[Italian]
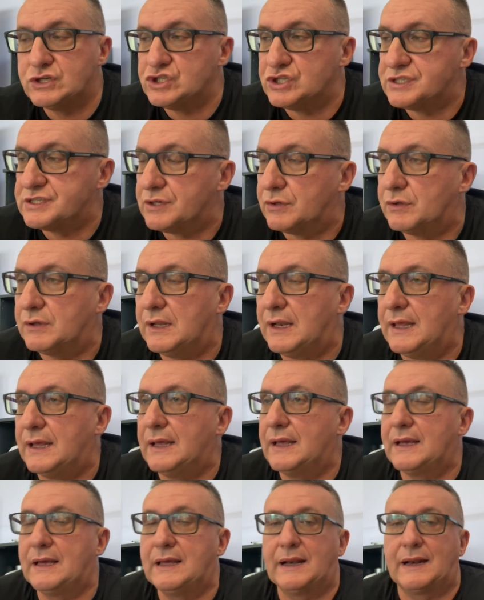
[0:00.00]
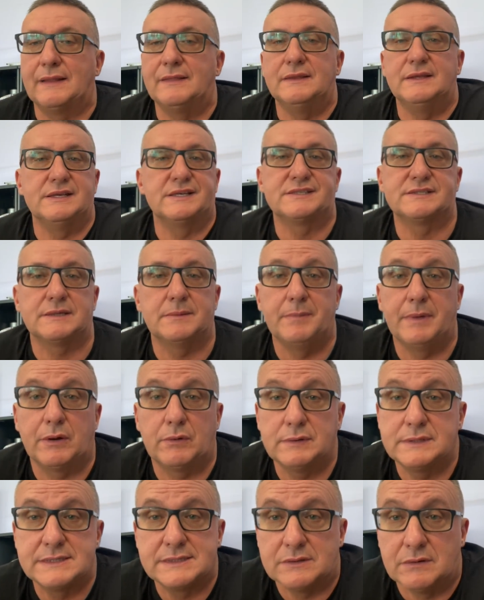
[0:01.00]
ci siano delle grandissime
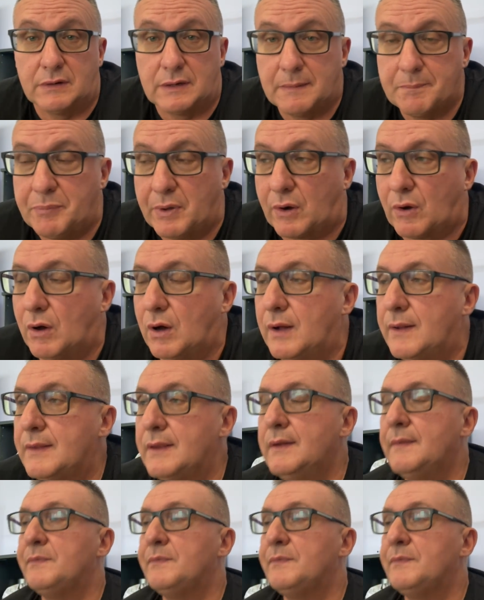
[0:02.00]
eruzioni, però